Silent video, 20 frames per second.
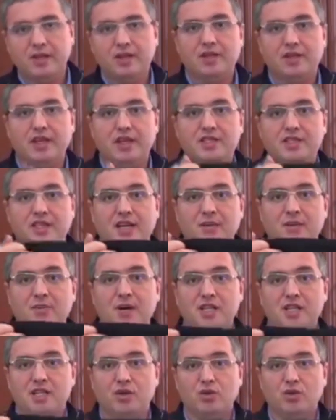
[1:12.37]
Есть
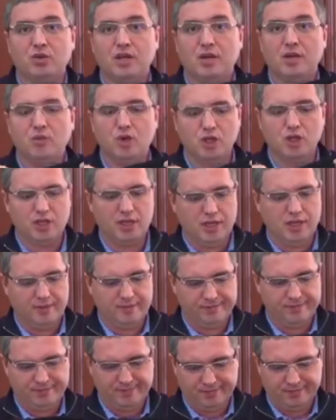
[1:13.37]
кармашек, куда
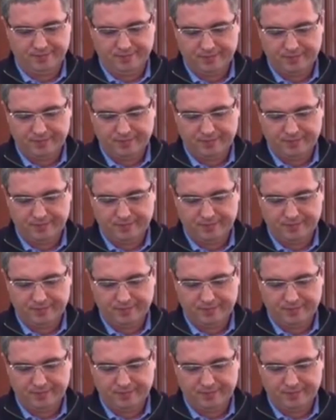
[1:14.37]
можно